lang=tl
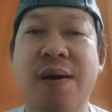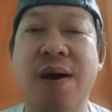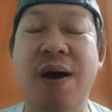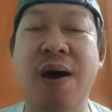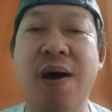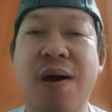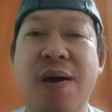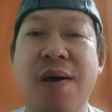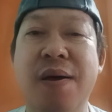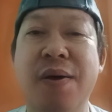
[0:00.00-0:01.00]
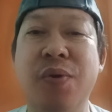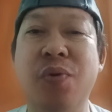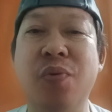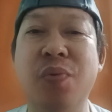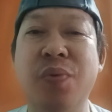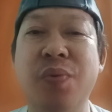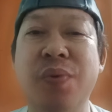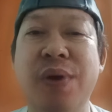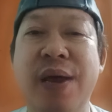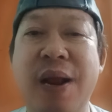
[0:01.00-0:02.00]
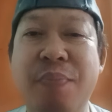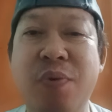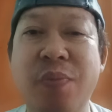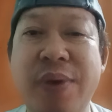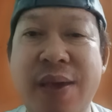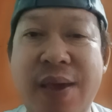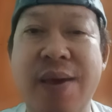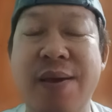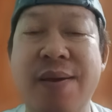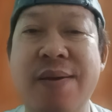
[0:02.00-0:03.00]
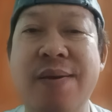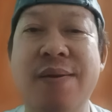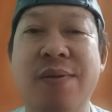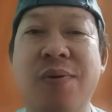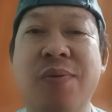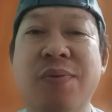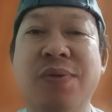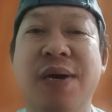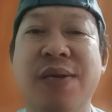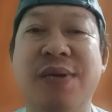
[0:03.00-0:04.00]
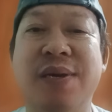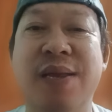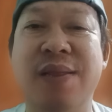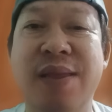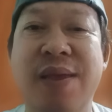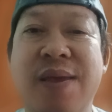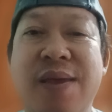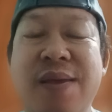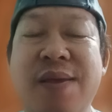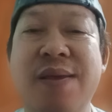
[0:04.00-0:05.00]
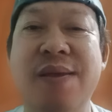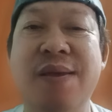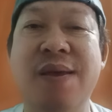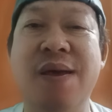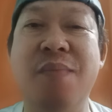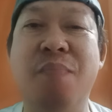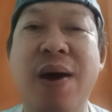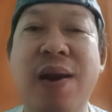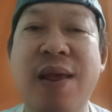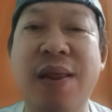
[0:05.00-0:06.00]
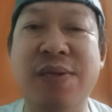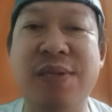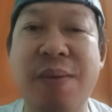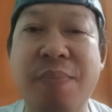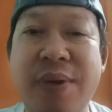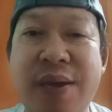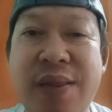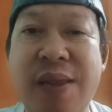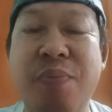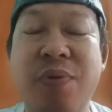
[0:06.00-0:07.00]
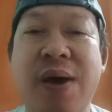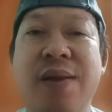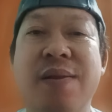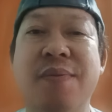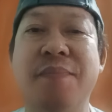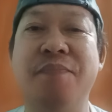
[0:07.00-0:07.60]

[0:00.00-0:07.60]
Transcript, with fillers: Uh, yung hirap umihi, no? yung sakit sa kidney, panglinis ng kidney po yan.